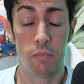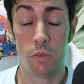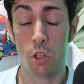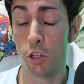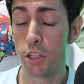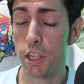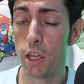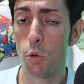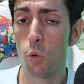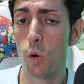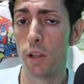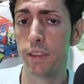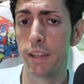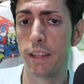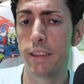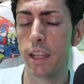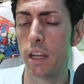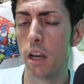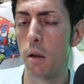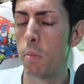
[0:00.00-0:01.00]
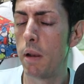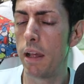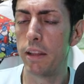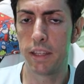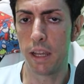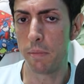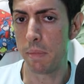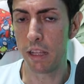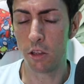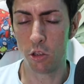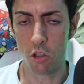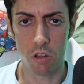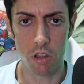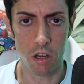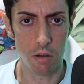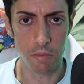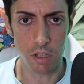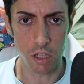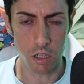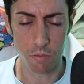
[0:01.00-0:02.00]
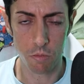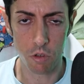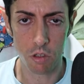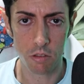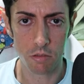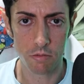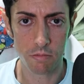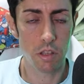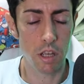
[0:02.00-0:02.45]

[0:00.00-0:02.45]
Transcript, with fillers: no llego a entender el planteamiento del mismo.